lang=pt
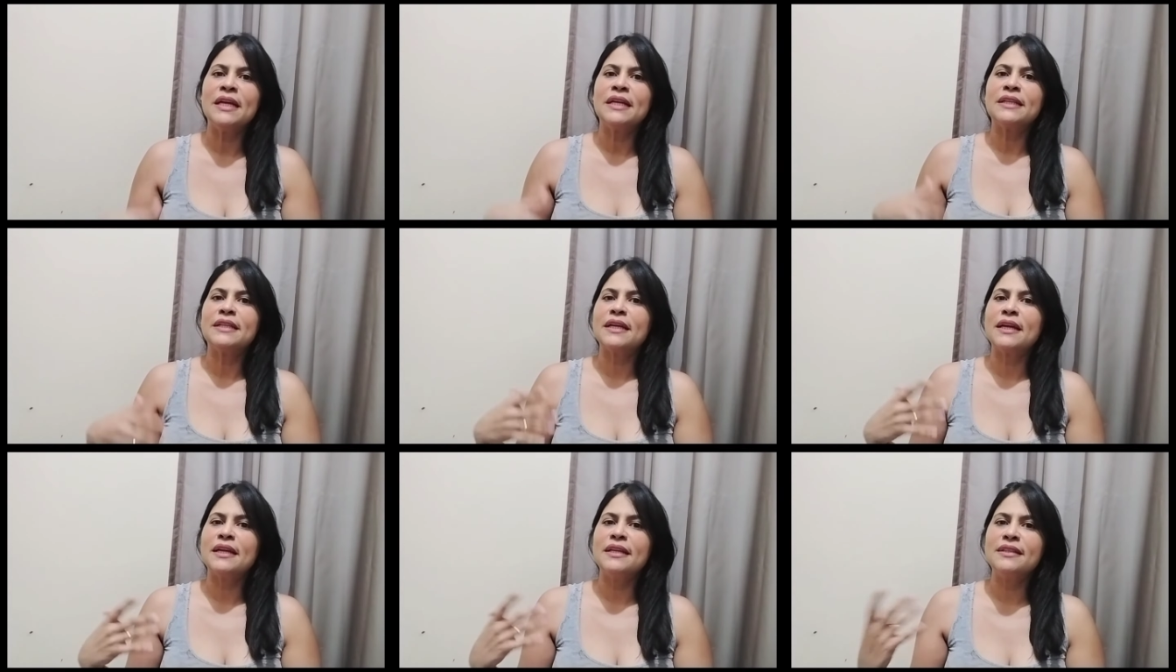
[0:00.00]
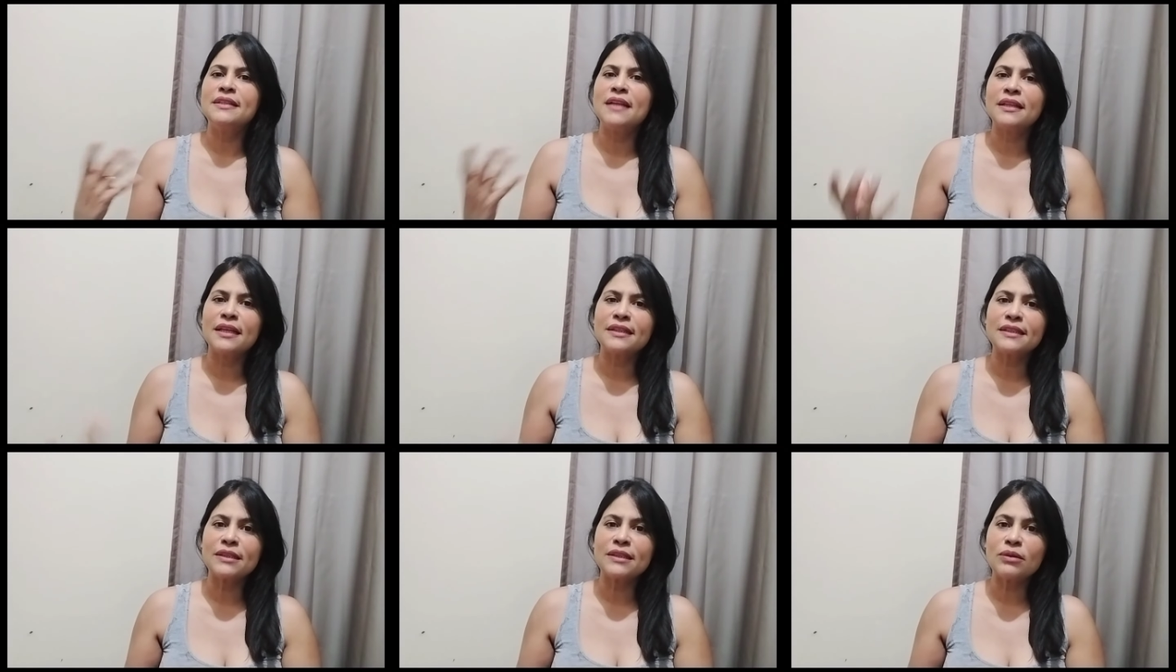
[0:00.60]
Daquela
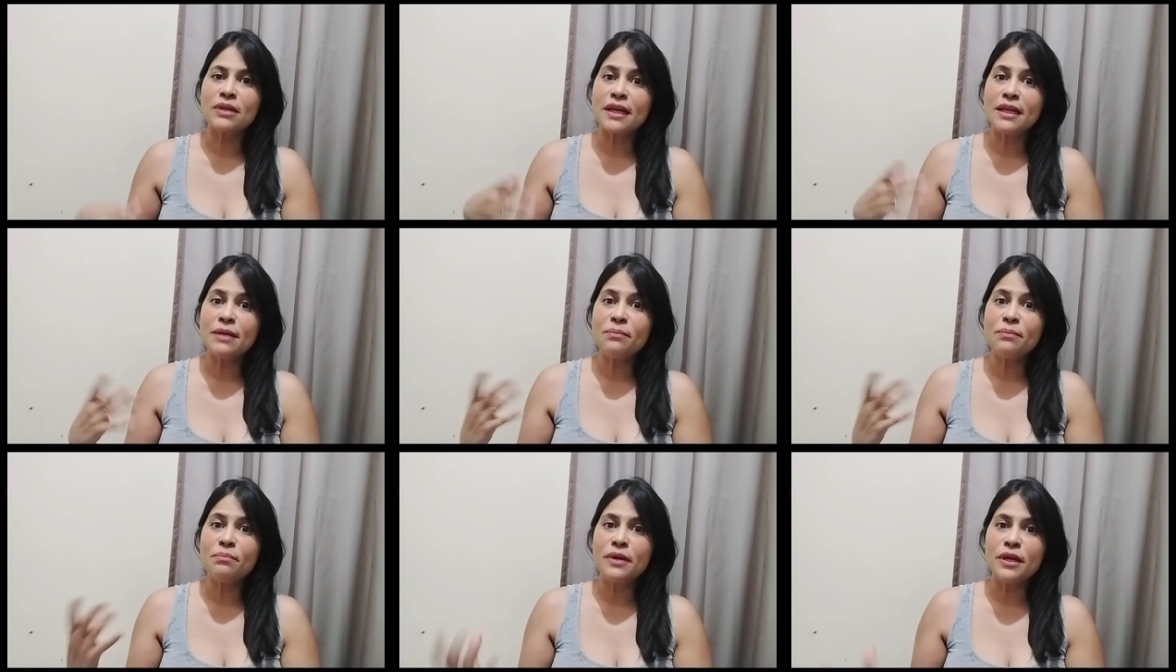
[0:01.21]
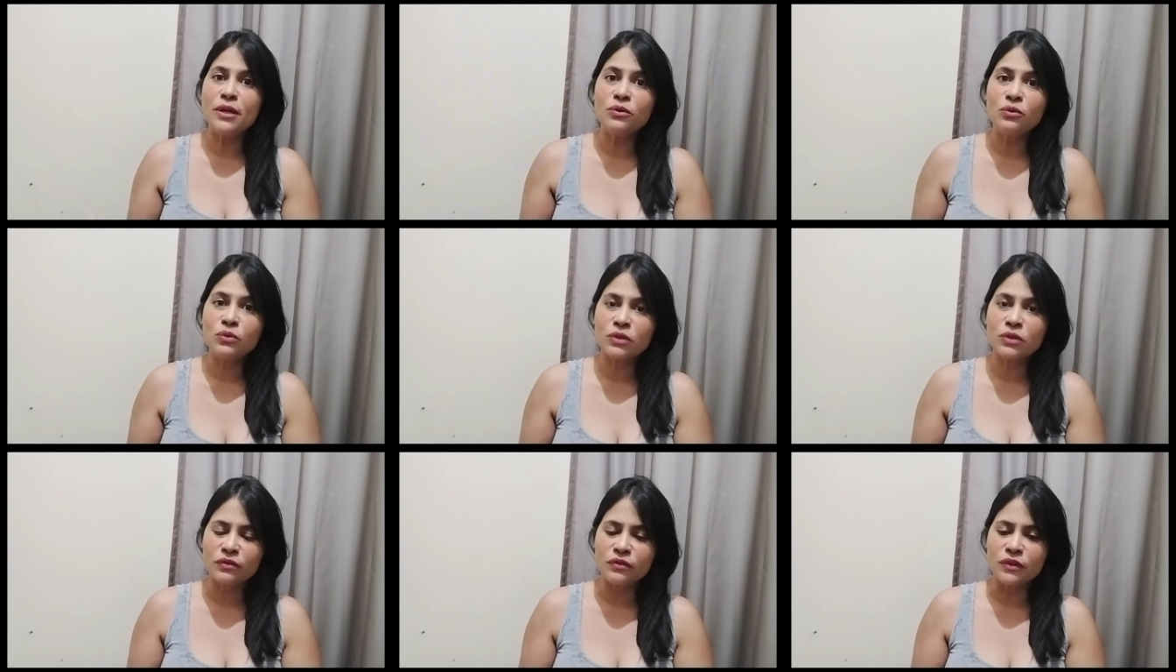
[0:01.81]
hidratação, daquele brilho
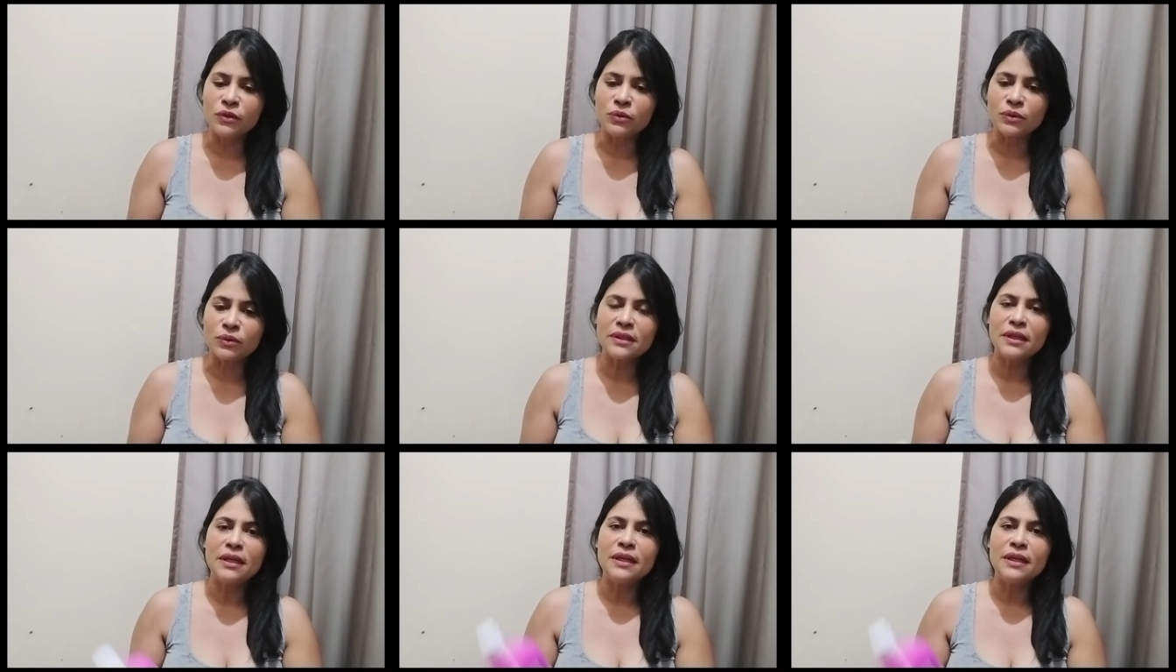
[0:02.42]
nos fios.